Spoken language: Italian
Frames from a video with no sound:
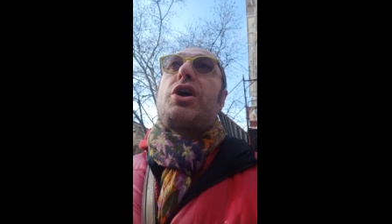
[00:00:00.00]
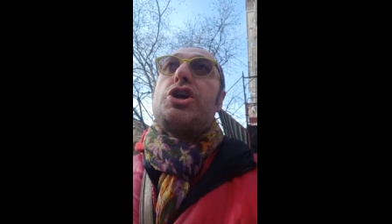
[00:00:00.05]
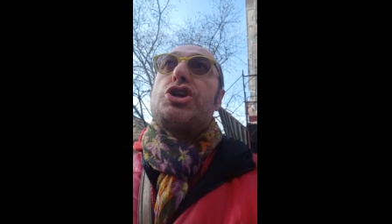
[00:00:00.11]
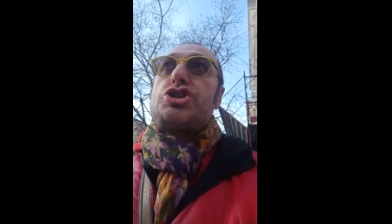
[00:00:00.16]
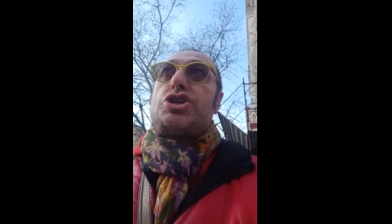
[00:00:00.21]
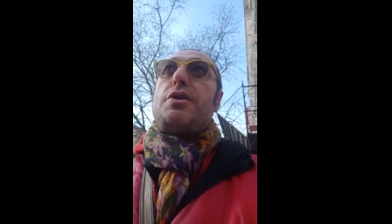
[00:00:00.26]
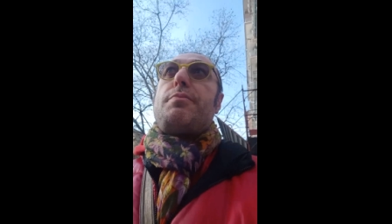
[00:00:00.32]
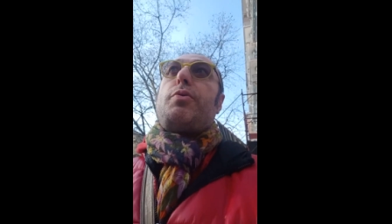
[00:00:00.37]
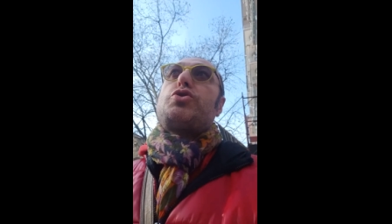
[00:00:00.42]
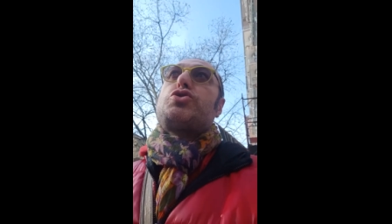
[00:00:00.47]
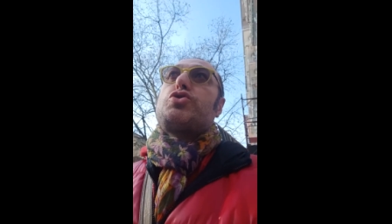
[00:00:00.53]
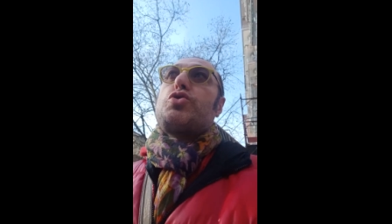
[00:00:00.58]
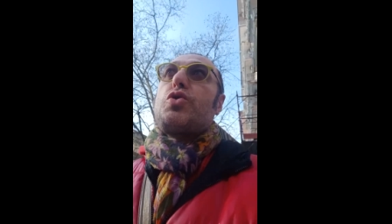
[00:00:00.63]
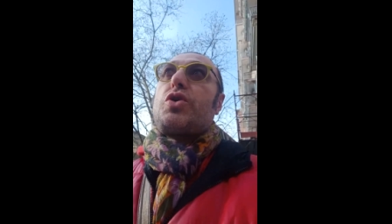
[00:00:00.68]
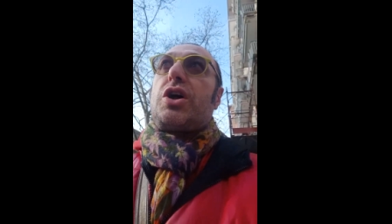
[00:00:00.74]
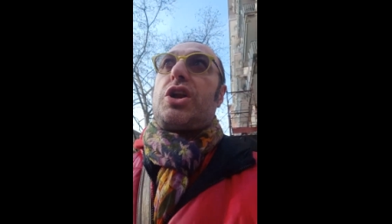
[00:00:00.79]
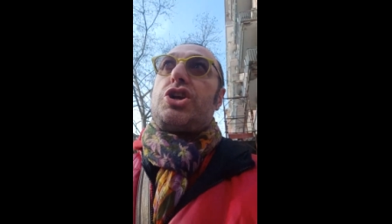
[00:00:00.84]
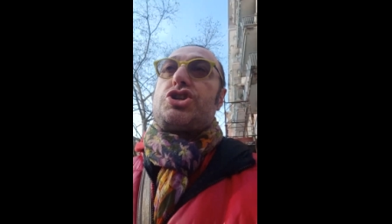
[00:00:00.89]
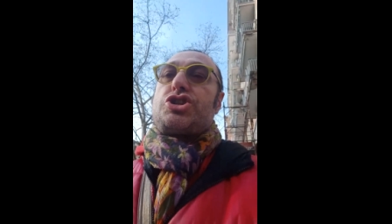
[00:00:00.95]
crescere,
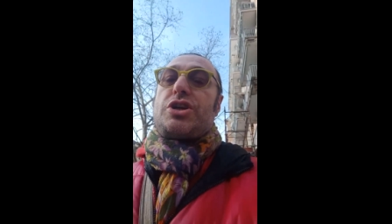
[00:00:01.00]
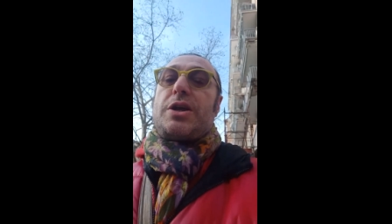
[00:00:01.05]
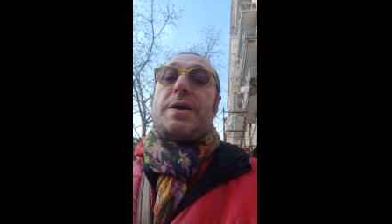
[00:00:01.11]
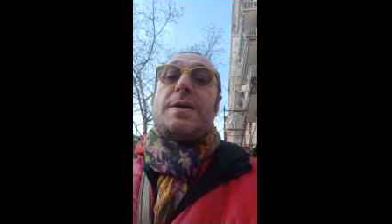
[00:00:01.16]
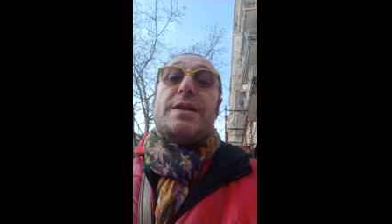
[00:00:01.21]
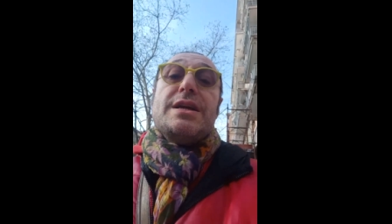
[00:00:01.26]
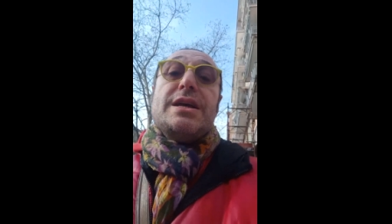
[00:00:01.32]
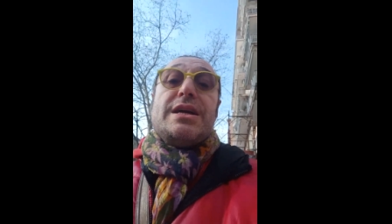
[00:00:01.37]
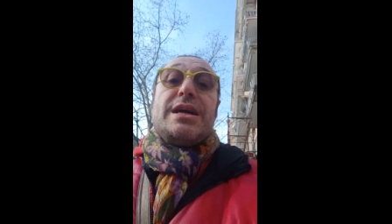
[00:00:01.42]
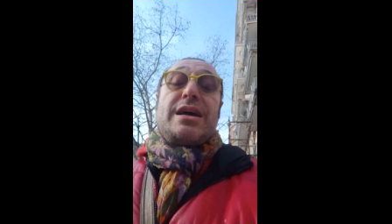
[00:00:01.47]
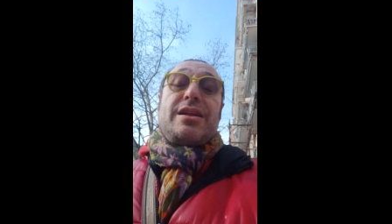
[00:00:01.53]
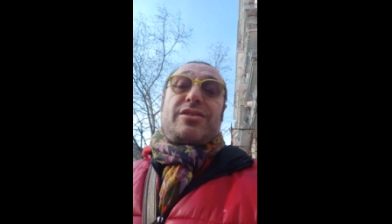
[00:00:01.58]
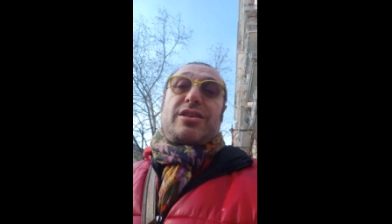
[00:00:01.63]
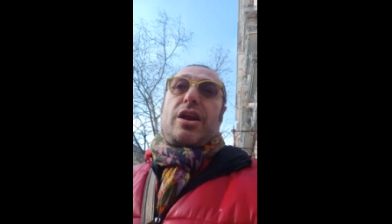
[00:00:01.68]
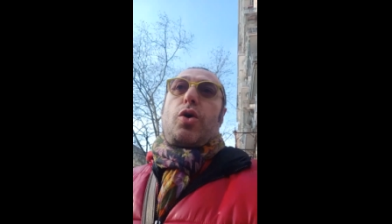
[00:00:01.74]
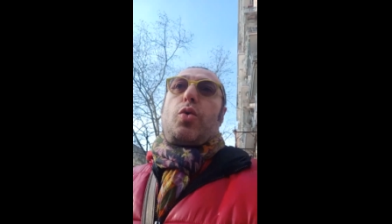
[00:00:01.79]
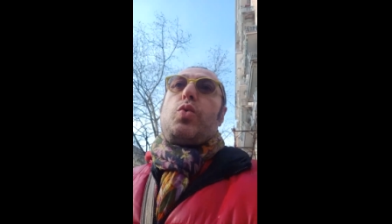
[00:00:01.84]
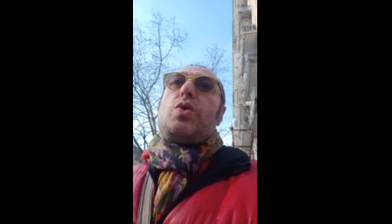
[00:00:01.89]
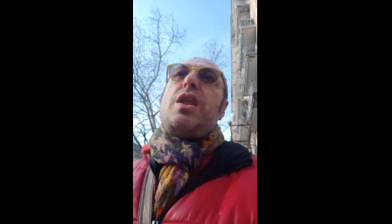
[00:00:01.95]
possono crescere
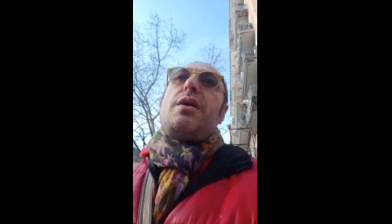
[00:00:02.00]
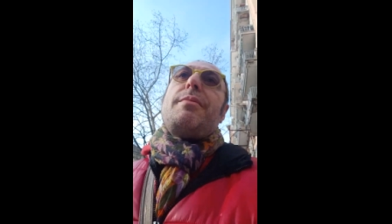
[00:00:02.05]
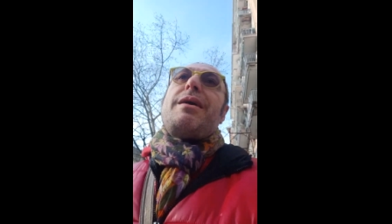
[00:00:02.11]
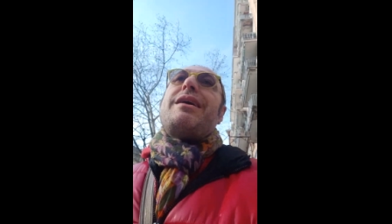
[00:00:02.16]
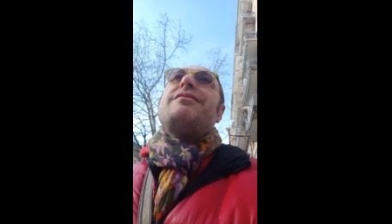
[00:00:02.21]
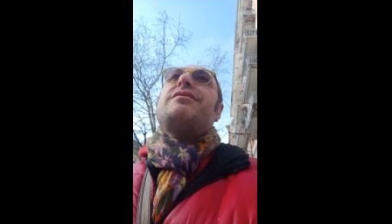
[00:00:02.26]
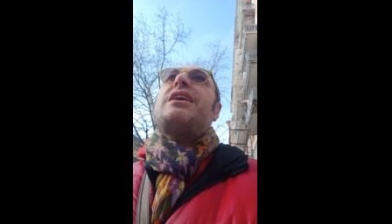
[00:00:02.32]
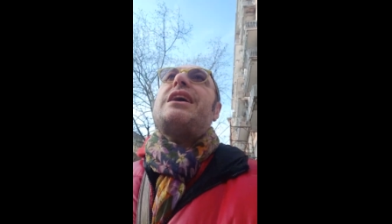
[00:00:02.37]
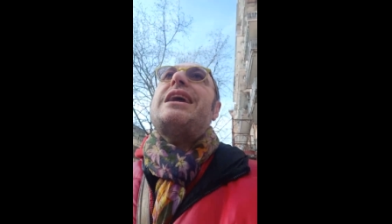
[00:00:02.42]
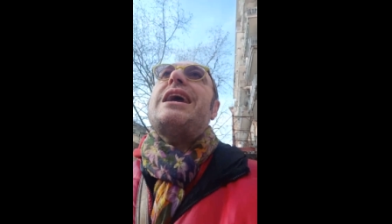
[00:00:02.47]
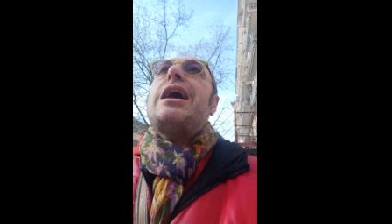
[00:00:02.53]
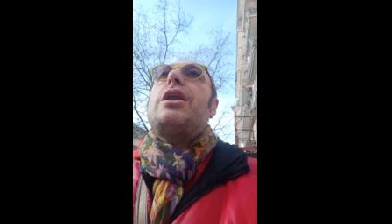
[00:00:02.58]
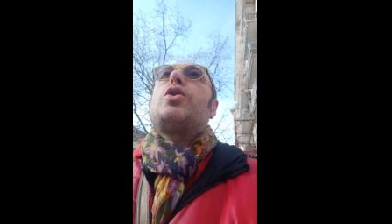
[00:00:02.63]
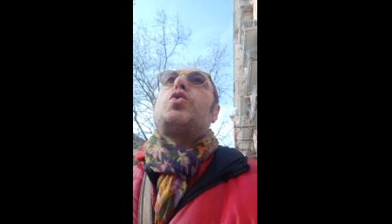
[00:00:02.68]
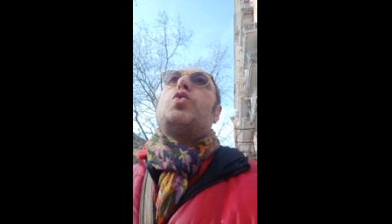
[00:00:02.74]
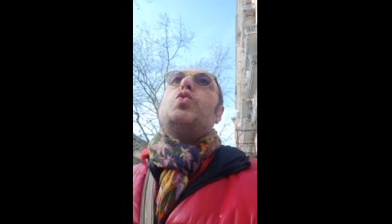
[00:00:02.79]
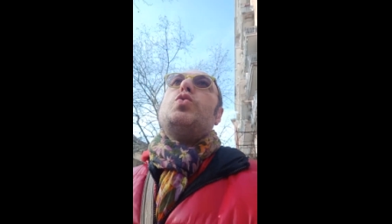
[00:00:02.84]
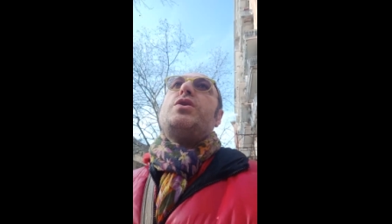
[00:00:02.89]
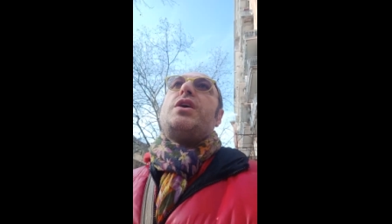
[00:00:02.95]
tranquillamente e
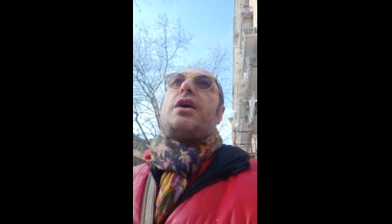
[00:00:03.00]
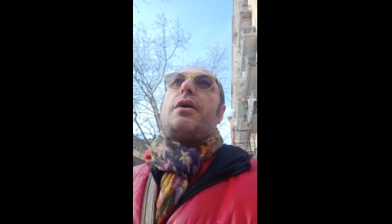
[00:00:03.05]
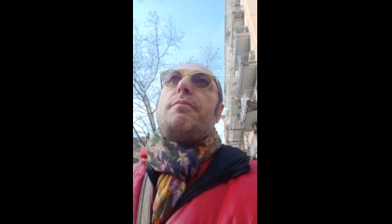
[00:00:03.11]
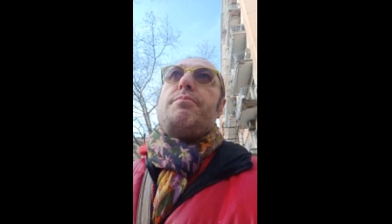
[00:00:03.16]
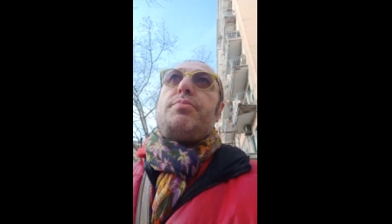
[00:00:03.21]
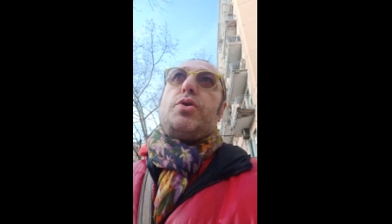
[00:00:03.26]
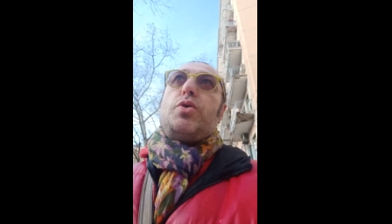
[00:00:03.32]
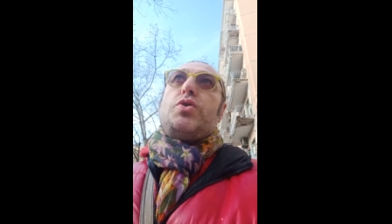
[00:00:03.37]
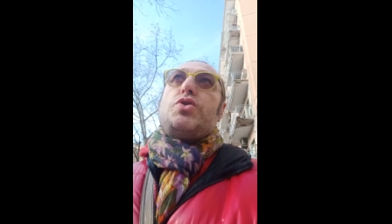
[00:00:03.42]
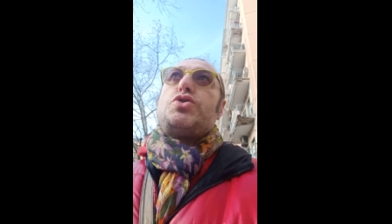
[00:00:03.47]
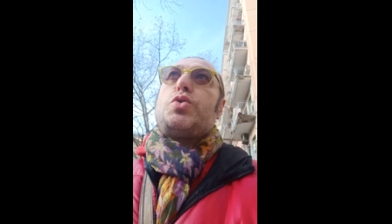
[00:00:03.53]
alcuni campioni.